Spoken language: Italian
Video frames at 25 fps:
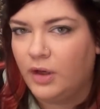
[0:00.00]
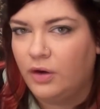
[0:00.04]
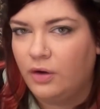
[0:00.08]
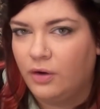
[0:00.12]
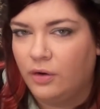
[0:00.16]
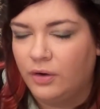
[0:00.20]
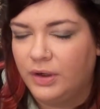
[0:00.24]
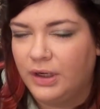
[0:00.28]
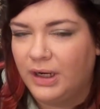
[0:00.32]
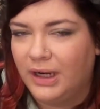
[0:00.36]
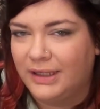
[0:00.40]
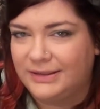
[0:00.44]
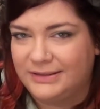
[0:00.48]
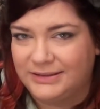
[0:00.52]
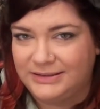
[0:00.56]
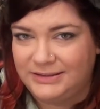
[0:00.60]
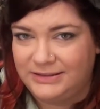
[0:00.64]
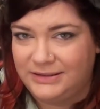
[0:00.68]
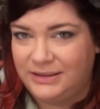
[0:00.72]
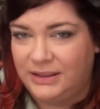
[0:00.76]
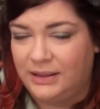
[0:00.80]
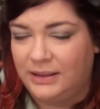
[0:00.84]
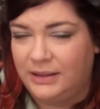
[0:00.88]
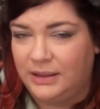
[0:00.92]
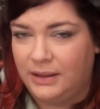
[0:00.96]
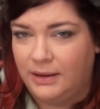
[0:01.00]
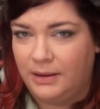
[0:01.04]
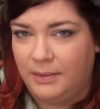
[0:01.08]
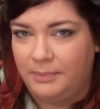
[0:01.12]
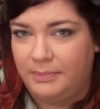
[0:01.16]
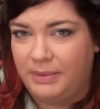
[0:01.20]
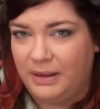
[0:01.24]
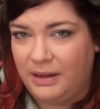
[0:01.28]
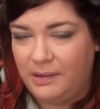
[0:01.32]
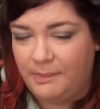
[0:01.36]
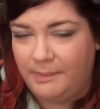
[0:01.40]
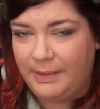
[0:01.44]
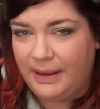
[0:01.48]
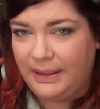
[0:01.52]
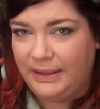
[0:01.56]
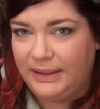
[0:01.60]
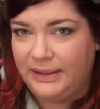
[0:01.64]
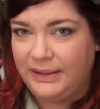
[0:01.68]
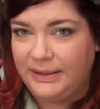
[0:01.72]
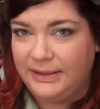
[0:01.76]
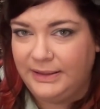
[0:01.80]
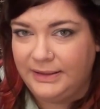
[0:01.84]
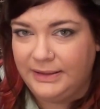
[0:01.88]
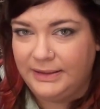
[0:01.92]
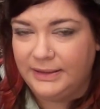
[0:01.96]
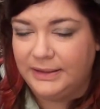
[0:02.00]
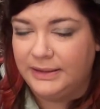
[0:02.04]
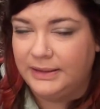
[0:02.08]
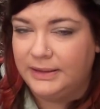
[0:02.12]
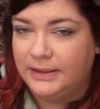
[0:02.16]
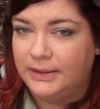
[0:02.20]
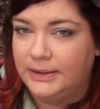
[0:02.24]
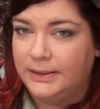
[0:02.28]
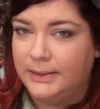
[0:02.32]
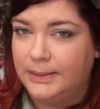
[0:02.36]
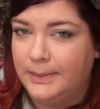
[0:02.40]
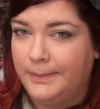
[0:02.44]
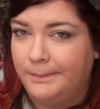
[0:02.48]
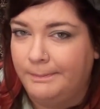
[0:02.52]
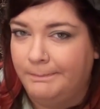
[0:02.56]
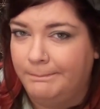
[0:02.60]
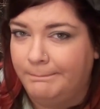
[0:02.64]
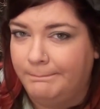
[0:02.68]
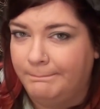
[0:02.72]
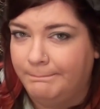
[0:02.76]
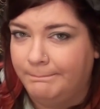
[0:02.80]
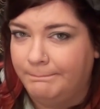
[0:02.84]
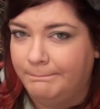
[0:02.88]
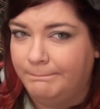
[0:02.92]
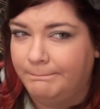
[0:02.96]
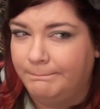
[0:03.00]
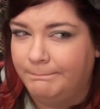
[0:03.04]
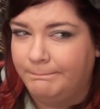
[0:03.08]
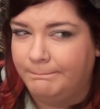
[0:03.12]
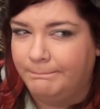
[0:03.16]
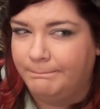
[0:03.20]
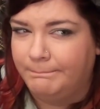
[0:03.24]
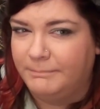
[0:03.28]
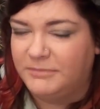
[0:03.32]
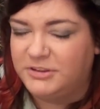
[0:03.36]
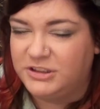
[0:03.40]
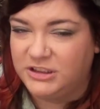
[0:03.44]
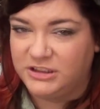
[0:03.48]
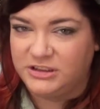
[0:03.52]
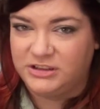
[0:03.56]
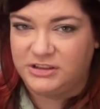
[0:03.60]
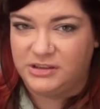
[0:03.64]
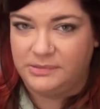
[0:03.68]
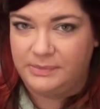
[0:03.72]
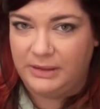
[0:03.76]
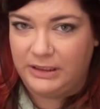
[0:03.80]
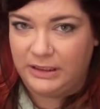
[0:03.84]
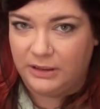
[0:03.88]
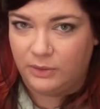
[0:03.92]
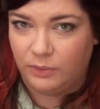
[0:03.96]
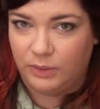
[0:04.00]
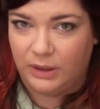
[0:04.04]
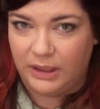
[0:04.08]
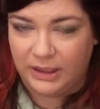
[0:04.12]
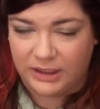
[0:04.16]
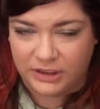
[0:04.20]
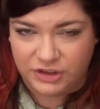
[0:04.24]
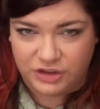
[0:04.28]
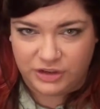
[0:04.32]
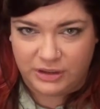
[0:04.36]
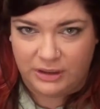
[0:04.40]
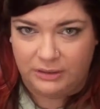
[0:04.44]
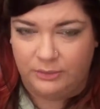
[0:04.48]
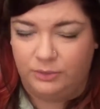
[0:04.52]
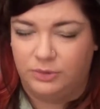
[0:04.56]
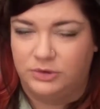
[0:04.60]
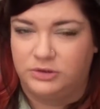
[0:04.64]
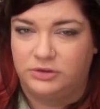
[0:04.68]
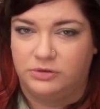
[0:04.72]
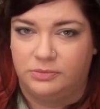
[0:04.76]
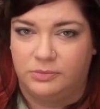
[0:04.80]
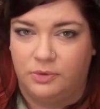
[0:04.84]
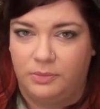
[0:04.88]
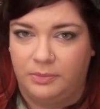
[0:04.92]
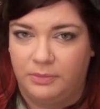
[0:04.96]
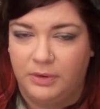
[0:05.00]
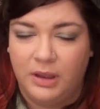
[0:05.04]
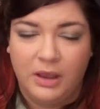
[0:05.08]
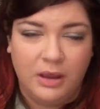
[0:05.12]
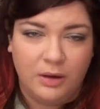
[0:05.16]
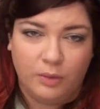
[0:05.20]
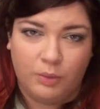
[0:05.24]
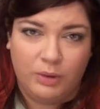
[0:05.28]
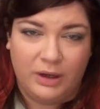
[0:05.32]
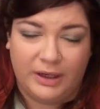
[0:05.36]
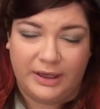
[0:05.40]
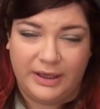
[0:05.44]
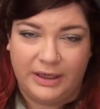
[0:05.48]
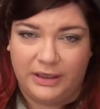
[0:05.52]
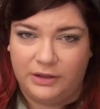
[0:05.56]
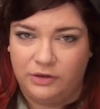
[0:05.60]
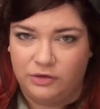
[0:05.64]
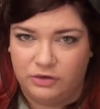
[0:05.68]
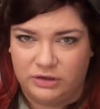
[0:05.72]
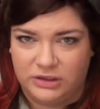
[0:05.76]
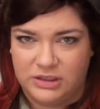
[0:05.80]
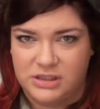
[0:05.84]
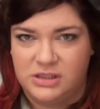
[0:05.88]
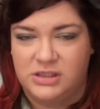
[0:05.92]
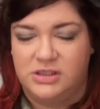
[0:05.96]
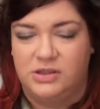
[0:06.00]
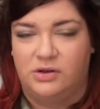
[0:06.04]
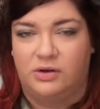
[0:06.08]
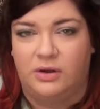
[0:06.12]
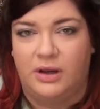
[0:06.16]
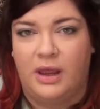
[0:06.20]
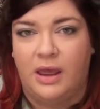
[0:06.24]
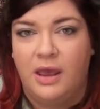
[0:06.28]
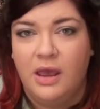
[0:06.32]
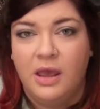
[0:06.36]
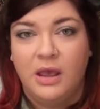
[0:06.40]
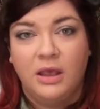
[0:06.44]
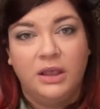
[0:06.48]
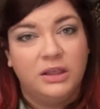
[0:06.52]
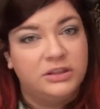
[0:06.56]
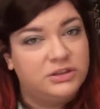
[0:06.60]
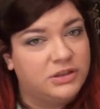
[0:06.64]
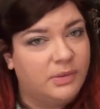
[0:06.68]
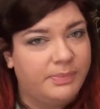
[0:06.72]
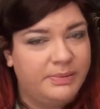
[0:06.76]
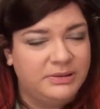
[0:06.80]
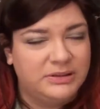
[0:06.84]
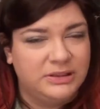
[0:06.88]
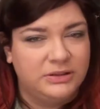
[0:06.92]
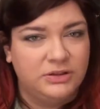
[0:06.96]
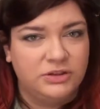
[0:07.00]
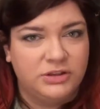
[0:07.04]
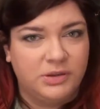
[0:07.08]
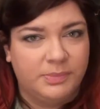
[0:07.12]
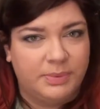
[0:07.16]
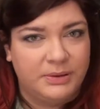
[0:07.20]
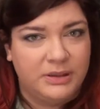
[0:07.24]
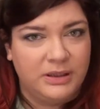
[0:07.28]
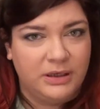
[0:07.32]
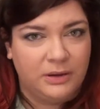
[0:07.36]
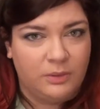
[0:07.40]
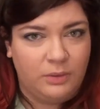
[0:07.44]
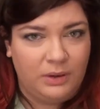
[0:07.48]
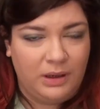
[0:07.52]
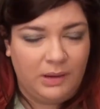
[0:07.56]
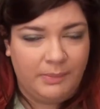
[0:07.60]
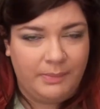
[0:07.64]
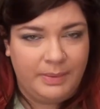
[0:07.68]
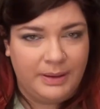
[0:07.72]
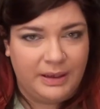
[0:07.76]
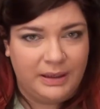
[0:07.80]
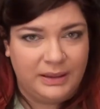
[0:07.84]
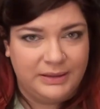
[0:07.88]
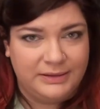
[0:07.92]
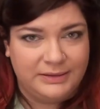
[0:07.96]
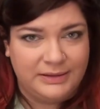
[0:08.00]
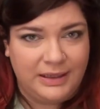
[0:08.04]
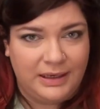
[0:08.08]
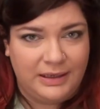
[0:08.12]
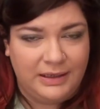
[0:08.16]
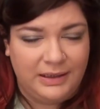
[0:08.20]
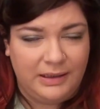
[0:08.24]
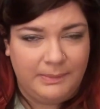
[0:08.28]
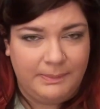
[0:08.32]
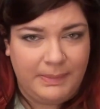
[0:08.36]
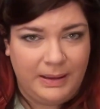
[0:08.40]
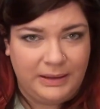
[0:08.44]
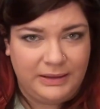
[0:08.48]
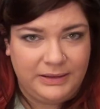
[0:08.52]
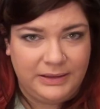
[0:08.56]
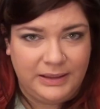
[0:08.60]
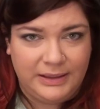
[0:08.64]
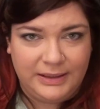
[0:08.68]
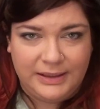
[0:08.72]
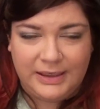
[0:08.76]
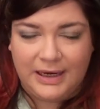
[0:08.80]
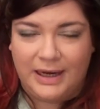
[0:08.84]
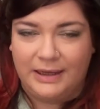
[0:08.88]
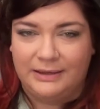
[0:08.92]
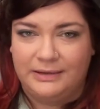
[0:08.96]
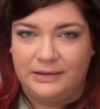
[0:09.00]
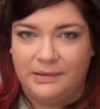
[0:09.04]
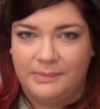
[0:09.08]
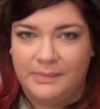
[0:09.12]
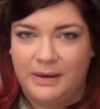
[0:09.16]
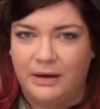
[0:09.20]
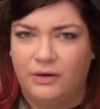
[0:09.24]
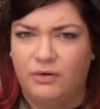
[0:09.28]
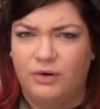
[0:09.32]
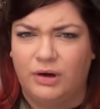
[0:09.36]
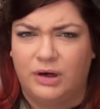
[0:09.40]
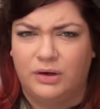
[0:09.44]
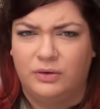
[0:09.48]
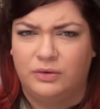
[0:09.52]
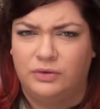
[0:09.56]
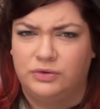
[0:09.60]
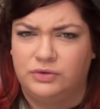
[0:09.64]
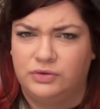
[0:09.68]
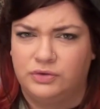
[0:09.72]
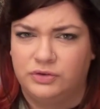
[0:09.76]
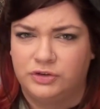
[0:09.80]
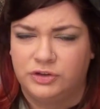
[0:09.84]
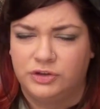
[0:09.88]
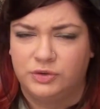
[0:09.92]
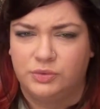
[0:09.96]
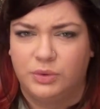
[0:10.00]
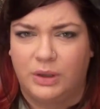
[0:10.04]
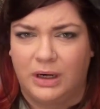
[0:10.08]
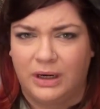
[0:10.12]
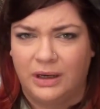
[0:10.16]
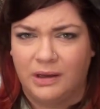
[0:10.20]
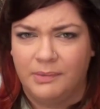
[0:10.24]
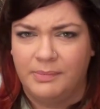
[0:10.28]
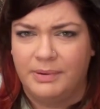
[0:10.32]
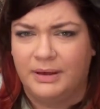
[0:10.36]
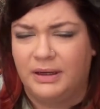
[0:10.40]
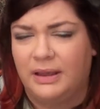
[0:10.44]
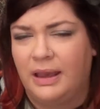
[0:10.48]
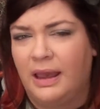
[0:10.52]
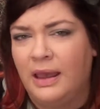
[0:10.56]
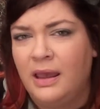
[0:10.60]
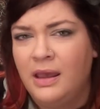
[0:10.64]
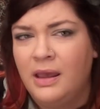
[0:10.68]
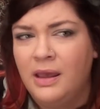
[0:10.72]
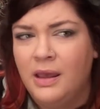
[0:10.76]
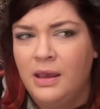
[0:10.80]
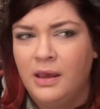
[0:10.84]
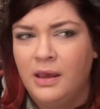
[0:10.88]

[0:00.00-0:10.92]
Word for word: con la testina per le pelli... Um, sensibili quella che c'è in questo momento, quella che era in dotazione. Sto pensando se prendere quella per le, le, pelli delicate, ma ancora non sono sicura, anche perché